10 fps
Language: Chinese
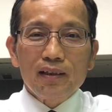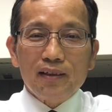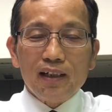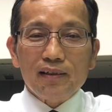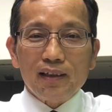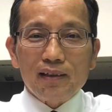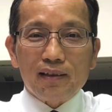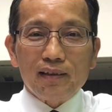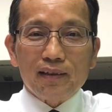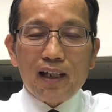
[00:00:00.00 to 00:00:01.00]
圣这个
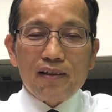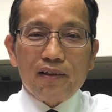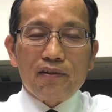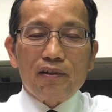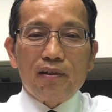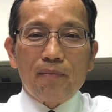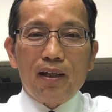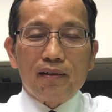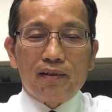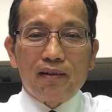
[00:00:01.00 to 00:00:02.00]
字在圣经里
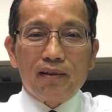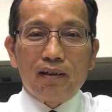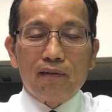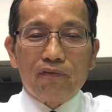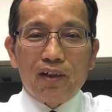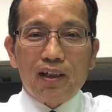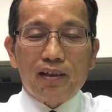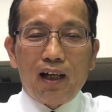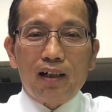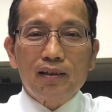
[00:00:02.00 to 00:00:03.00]
面是一个非
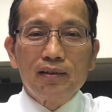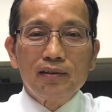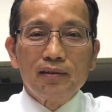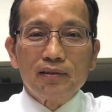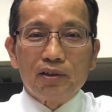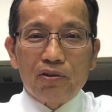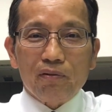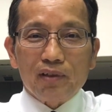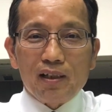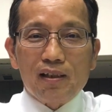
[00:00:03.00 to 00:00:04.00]
常
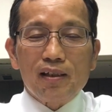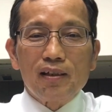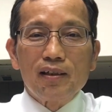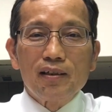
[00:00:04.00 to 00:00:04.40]
重的字。